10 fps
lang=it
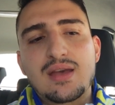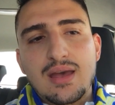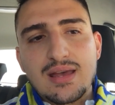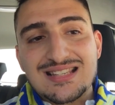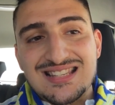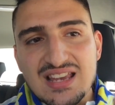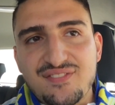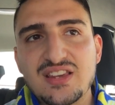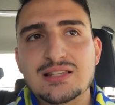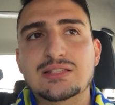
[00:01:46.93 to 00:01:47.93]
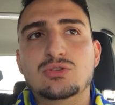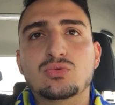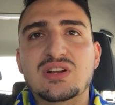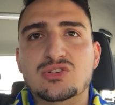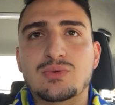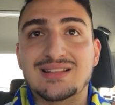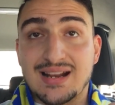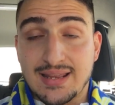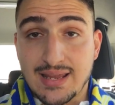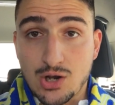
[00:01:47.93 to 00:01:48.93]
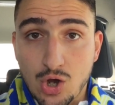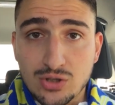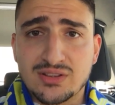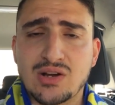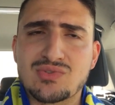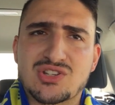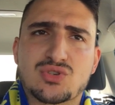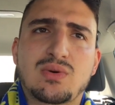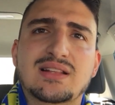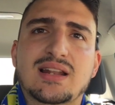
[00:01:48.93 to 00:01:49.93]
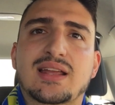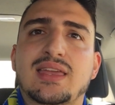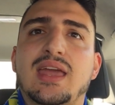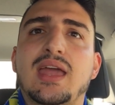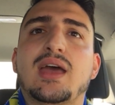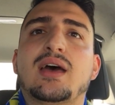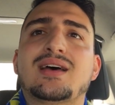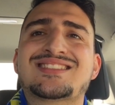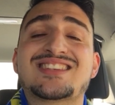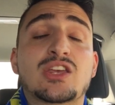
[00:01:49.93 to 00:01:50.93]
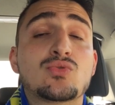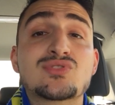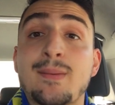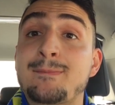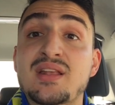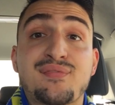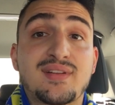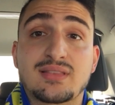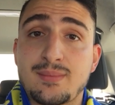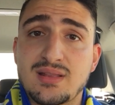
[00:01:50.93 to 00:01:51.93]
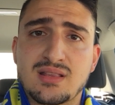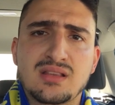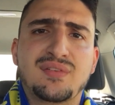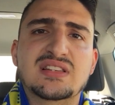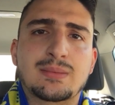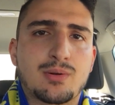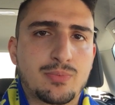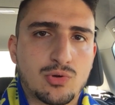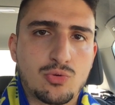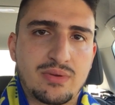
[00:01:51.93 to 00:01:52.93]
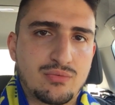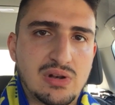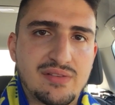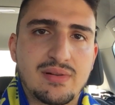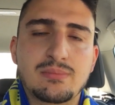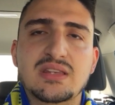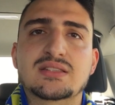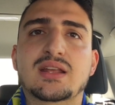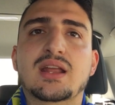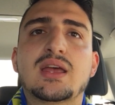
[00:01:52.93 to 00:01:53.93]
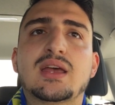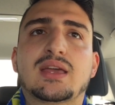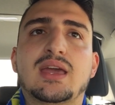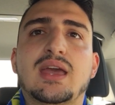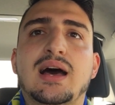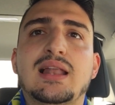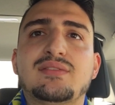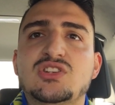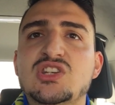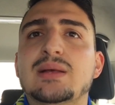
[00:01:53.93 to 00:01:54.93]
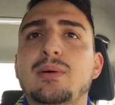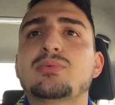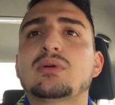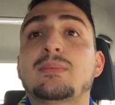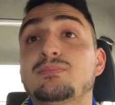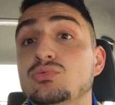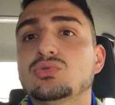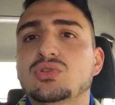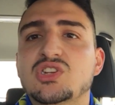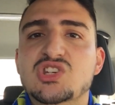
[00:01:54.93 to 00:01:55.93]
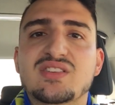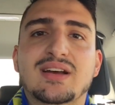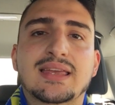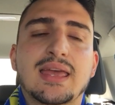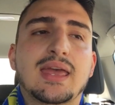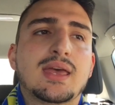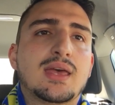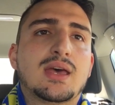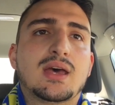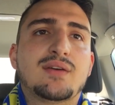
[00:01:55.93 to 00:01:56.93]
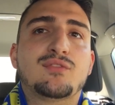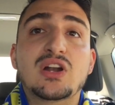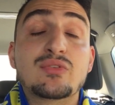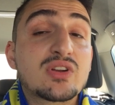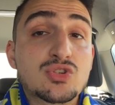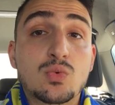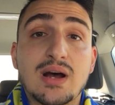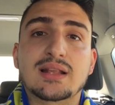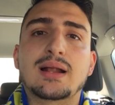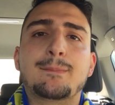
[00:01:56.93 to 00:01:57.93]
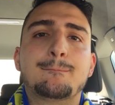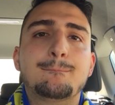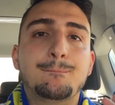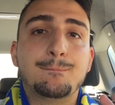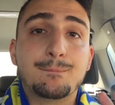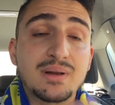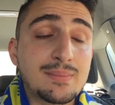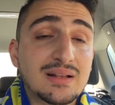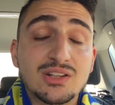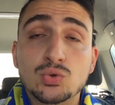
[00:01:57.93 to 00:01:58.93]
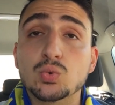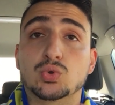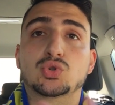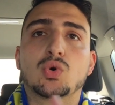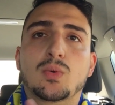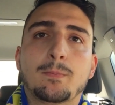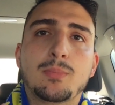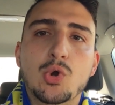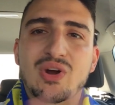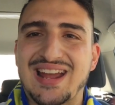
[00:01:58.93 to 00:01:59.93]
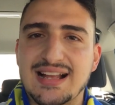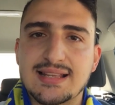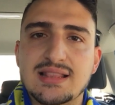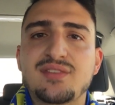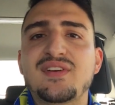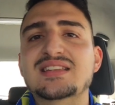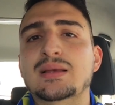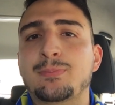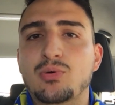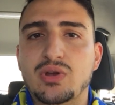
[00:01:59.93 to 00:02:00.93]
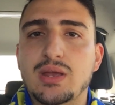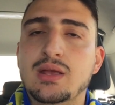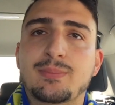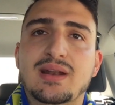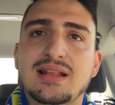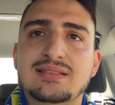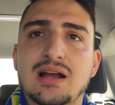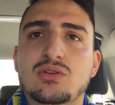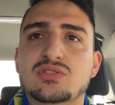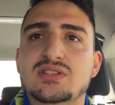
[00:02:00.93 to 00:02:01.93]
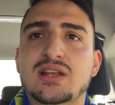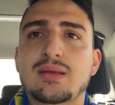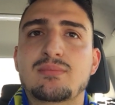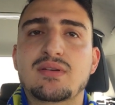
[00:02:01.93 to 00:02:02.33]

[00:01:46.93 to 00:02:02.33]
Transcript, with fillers: eh, si è visto una squadra che lotta, una squadra che eh, si è chiusa perfettamente in difesa, proprio come voleva il mister che alla vigilia proprio, appunto diceva che eh, voleva una squadra prima di tutto bloccata in difesa, poi eh, per l'attacco si sarebbe